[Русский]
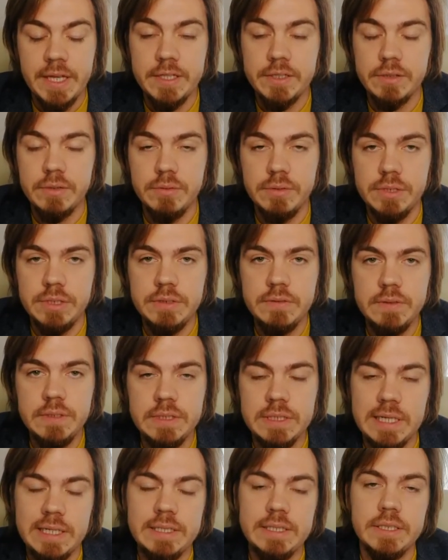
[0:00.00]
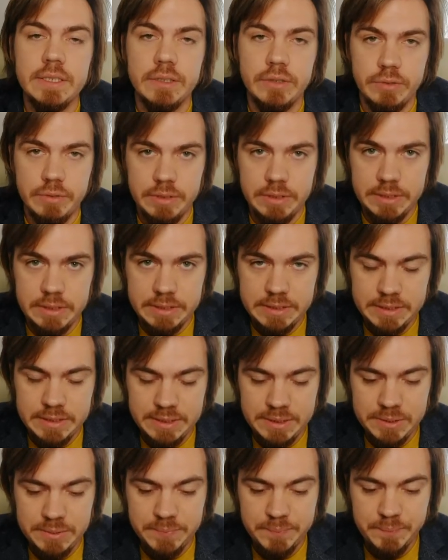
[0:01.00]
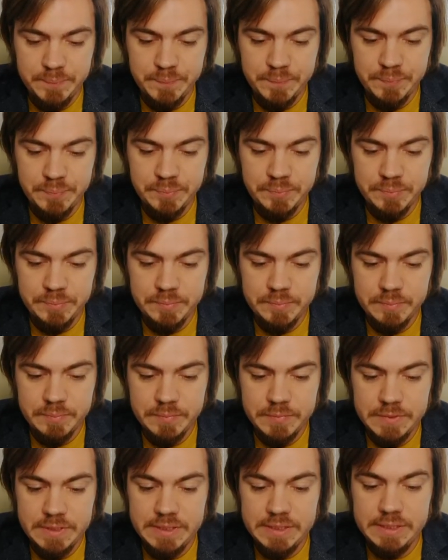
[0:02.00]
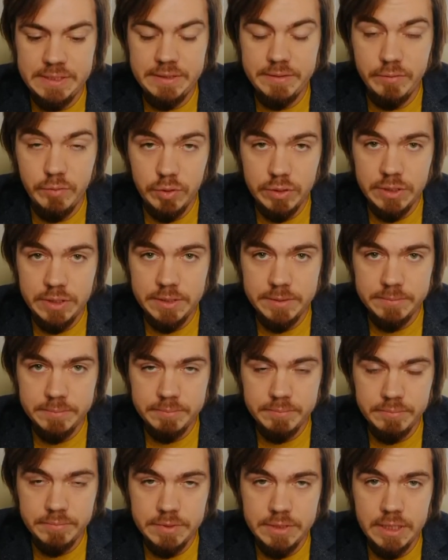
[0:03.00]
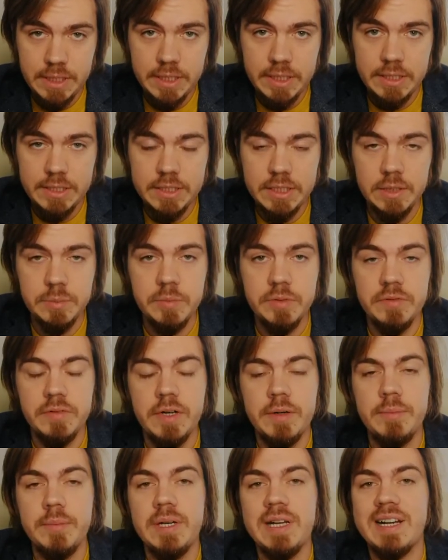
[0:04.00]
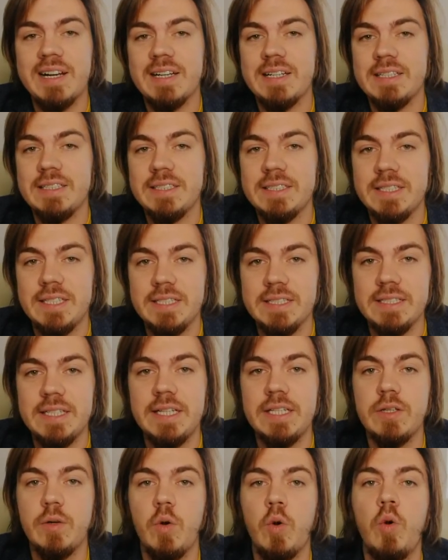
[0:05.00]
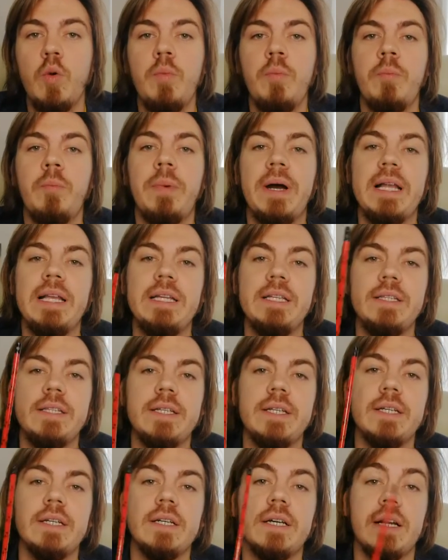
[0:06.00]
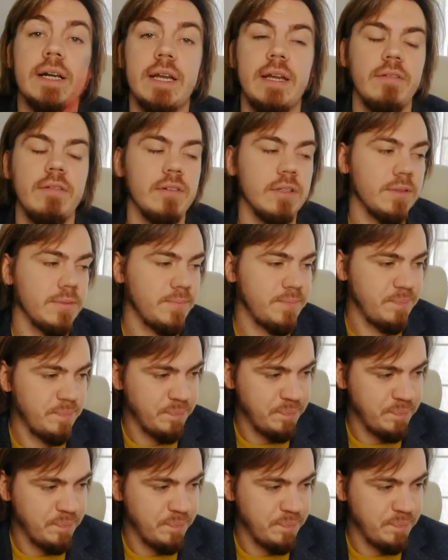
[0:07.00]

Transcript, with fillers: эксклюзивно на территории России. Сегодня я хотел бы вам рассказать о палитре Ravel –